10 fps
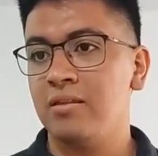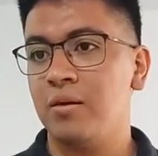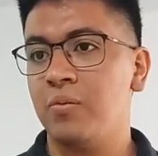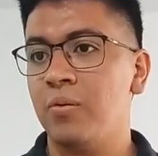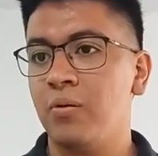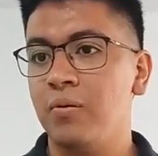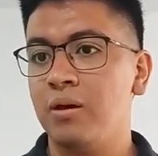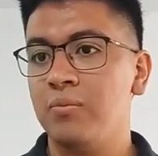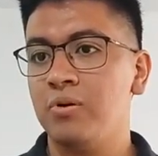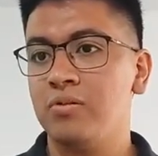Después
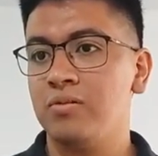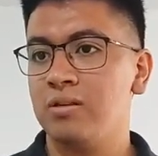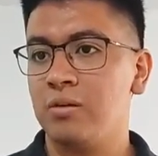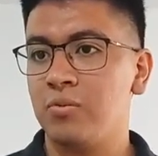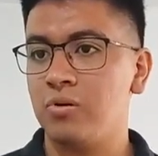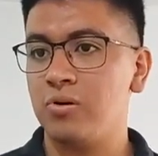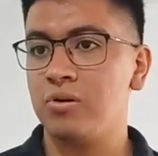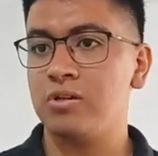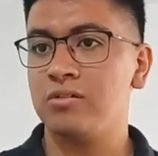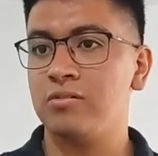volvemos, estamos
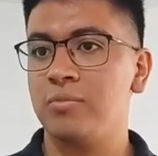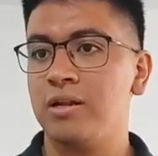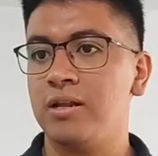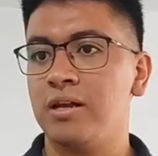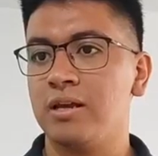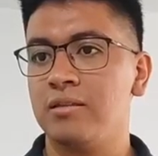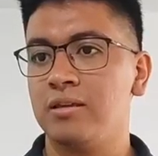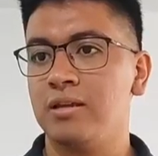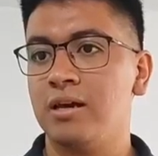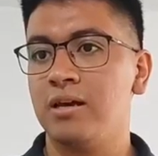dos o tres semanas en
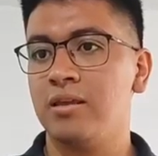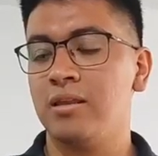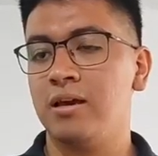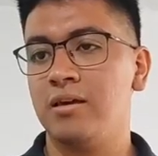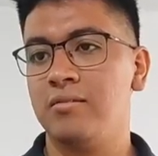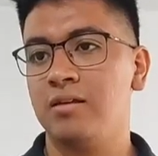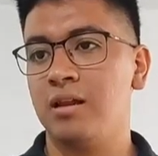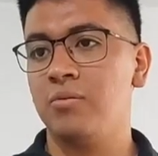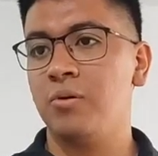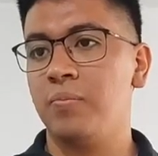Argentina y de ahí
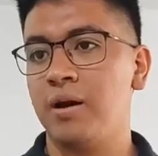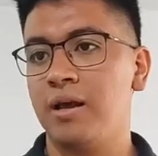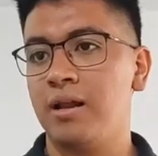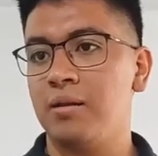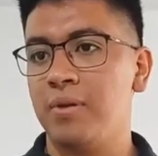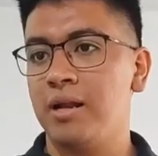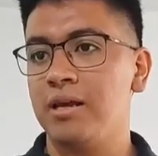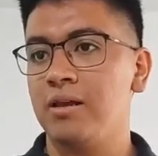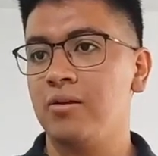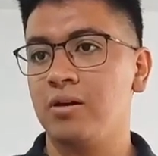salimos para
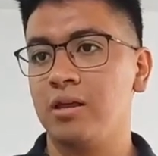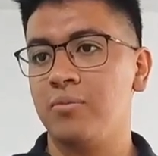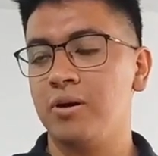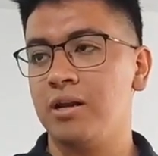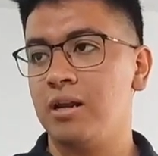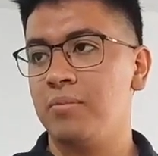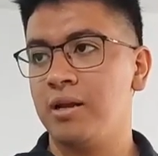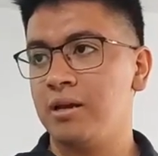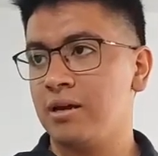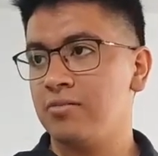Alemania y nos quedamos en
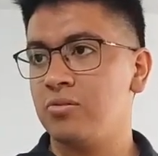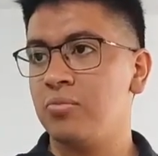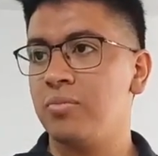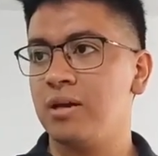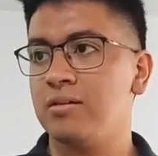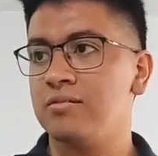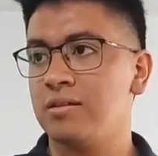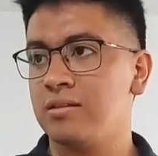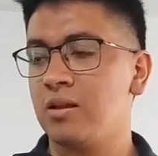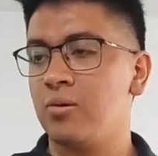Alemania casi un mes
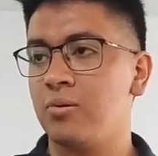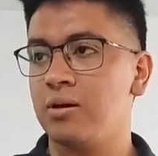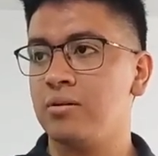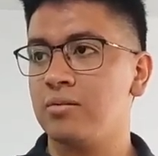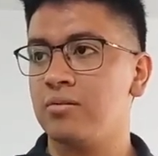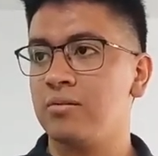hasta los juegos.